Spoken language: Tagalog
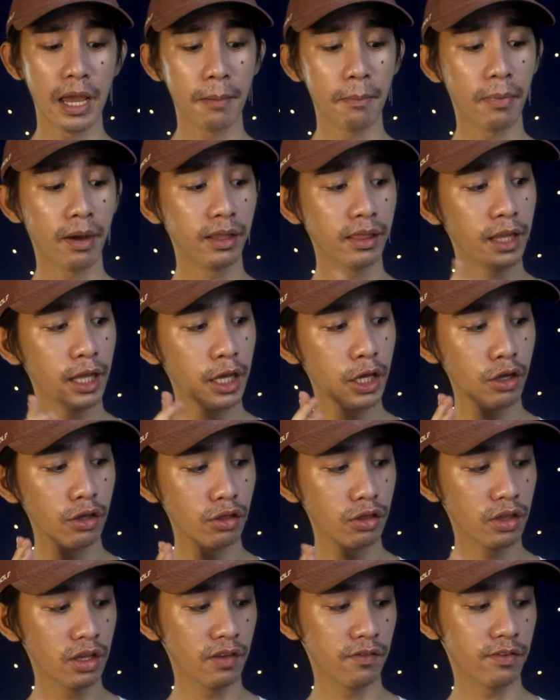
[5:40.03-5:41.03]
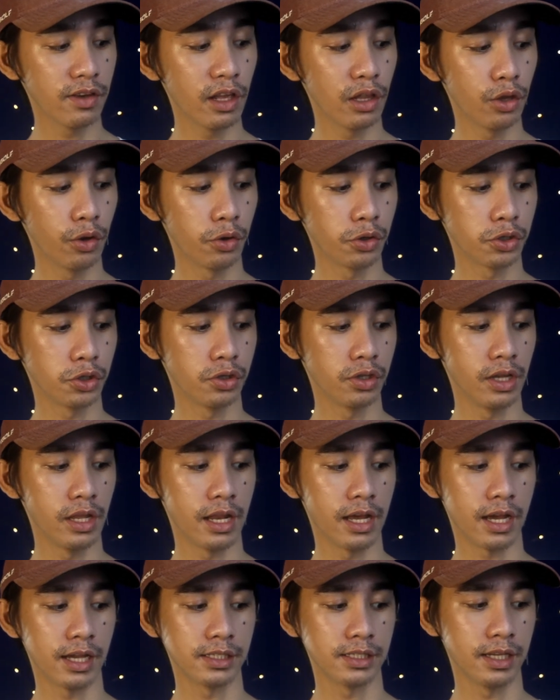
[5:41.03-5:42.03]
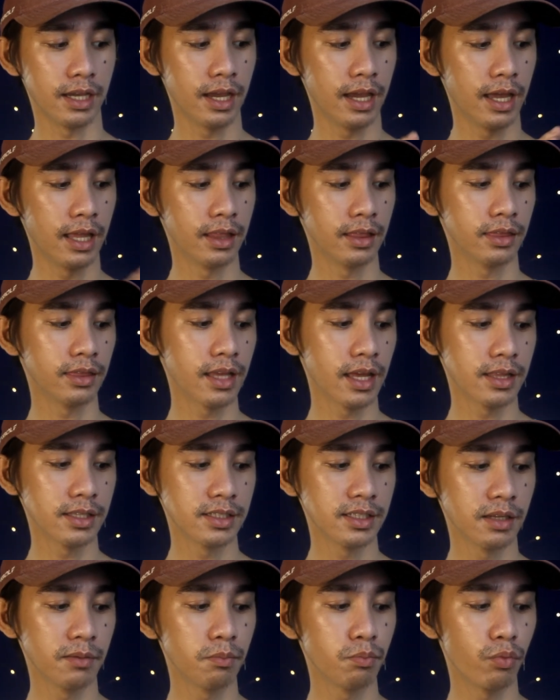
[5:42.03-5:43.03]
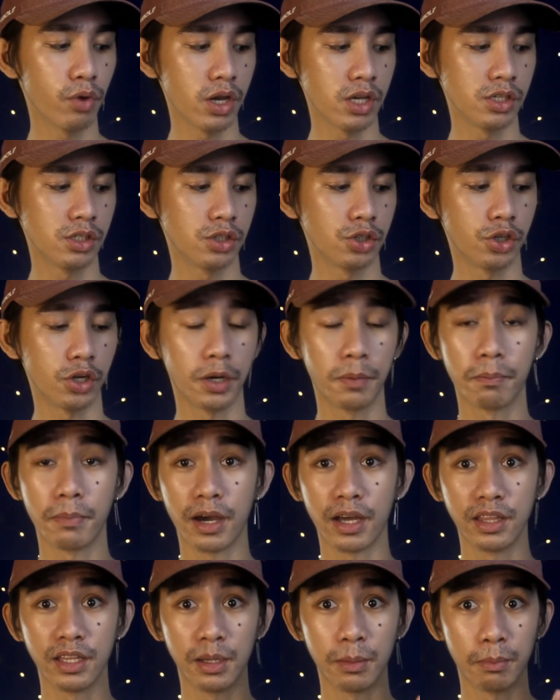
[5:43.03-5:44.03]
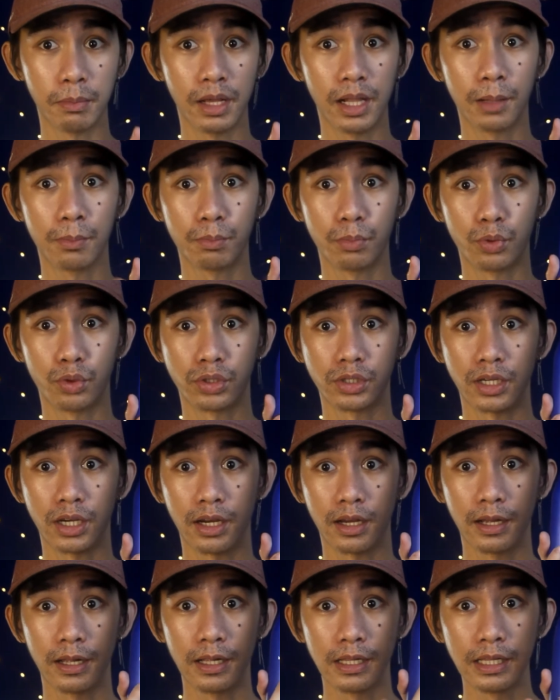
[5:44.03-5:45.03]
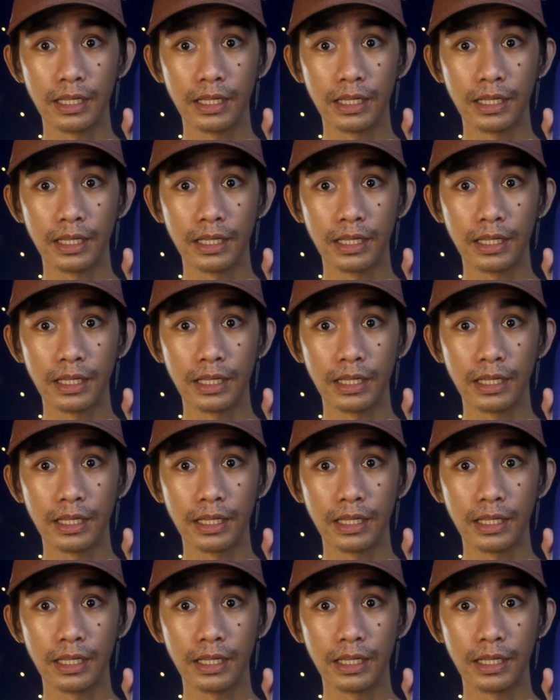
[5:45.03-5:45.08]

Maganda yung Nivea lotion nila kasi intensive moisture body milk po siya.